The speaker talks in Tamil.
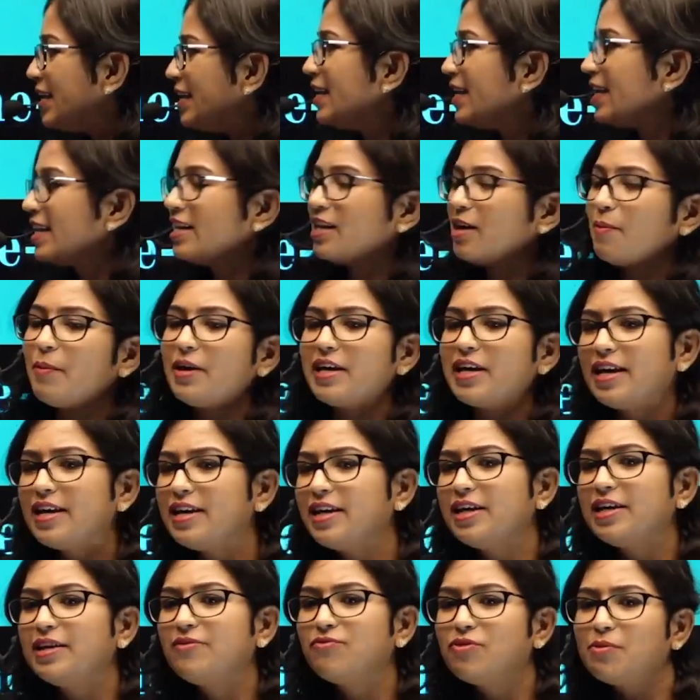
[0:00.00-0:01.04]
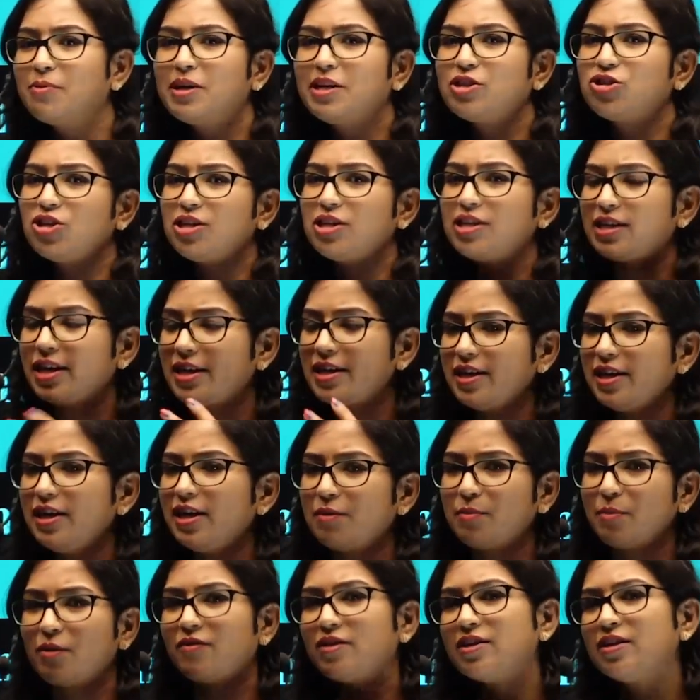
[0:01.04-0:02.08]
இன்றைக்கி நம்ம என்ன இன்ஃபர்மேஷன்
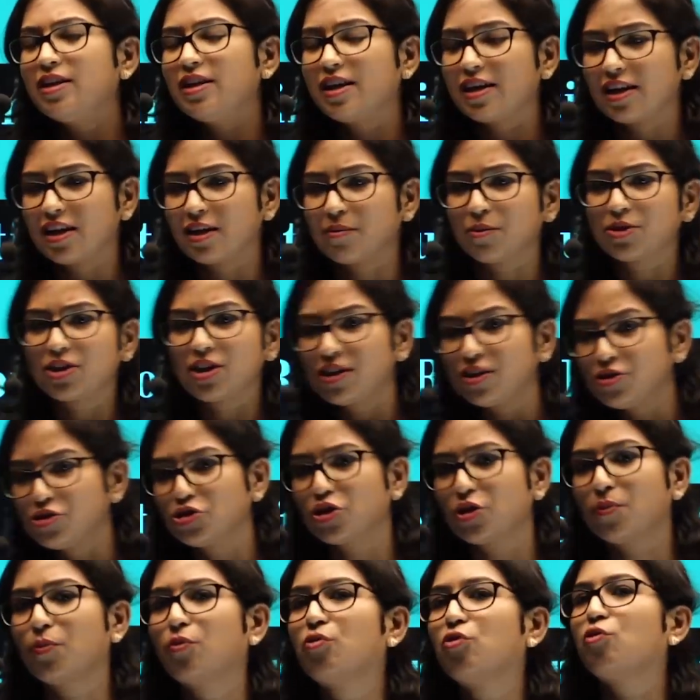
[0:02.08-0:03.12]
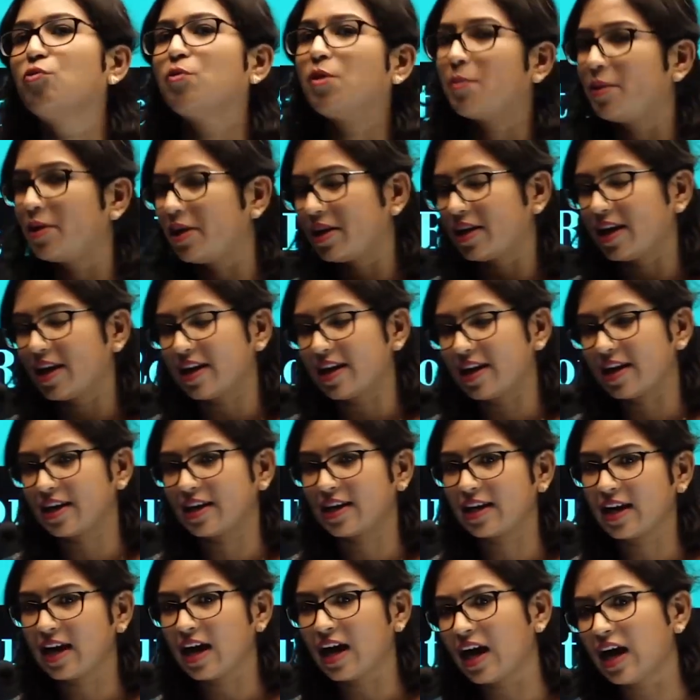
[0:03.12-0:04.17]
என்ன நம்ம வந்து இன்றைக்கி நம்ம தெரிஞ்சுக்க போகிறோம் அப்படின்னு
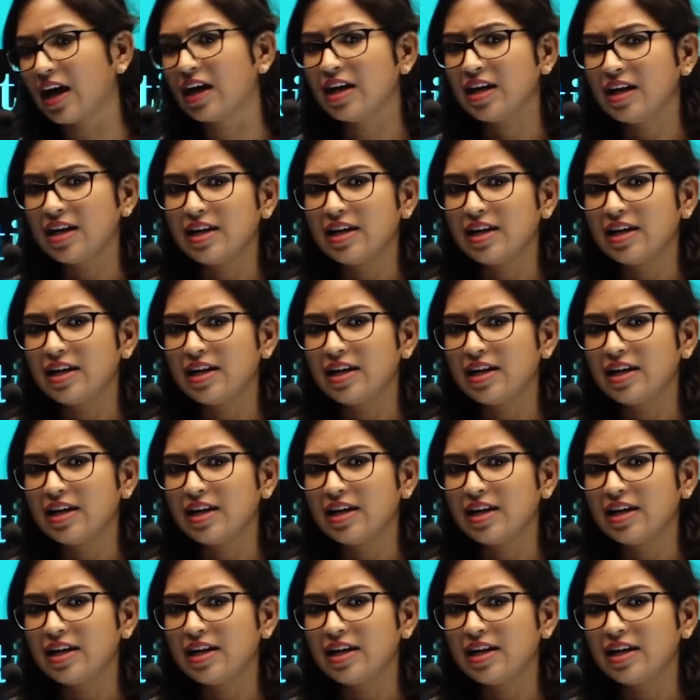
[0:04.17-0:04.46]
கேட்டிங்கன்னா